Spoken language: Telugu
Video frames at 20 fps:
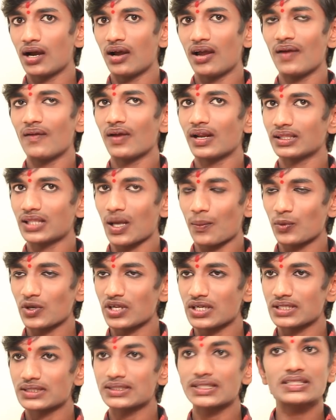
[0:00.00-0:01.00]
ఎవరైనా తప్పు
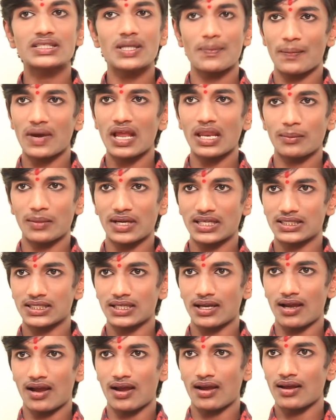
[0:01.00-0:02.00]
చేస్తే చెప్పాలి
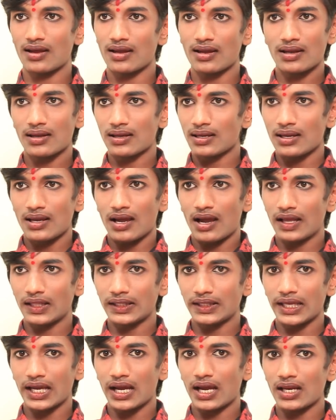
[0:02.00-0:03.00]
మంచిగా
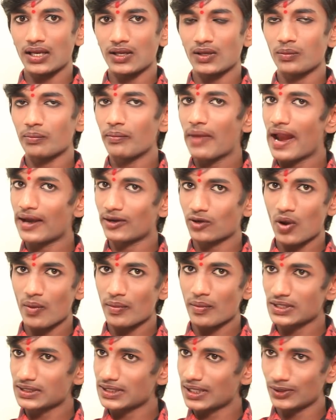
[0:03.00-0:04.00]
అంతేగాని బ్యాడ్
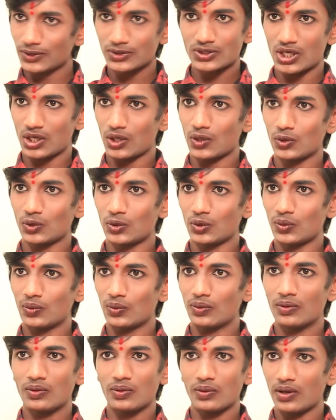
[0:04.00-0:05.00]
కామెంట్స్ అంటూ చేయొద్దు
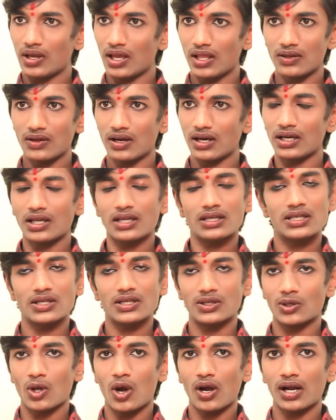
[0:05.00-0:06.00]
ఎందుకంటే
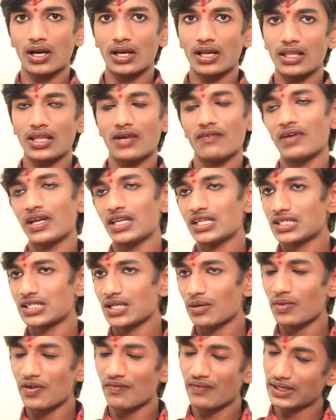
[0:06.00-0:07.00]
టిక్టాక్ అన్నది ఎవరి
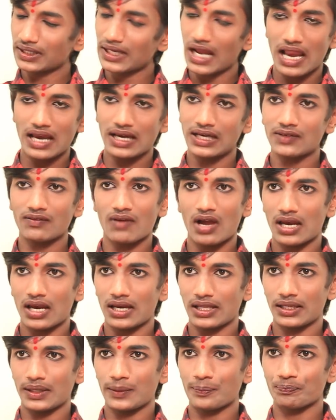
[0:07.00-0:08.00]
ఇష్టం ఎవరి టాలెంట్
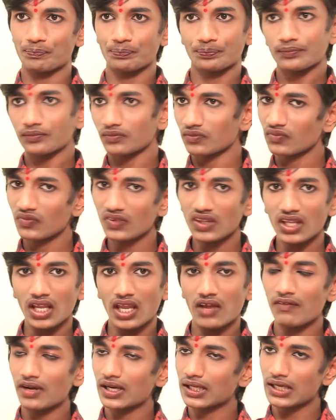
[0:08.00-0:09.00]
వాళ్ళది
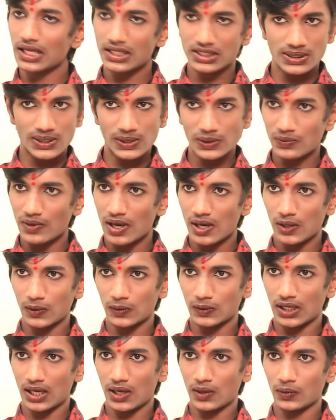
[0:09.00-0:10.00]
ఎవరికి నచ్చినట్టు వాళ్ళు
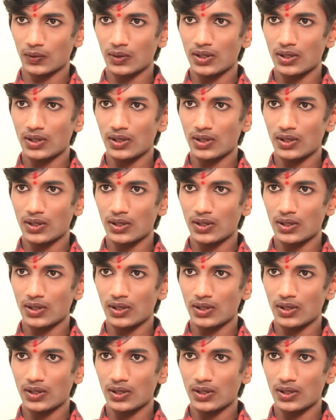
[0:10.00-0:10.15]
ఉంటారు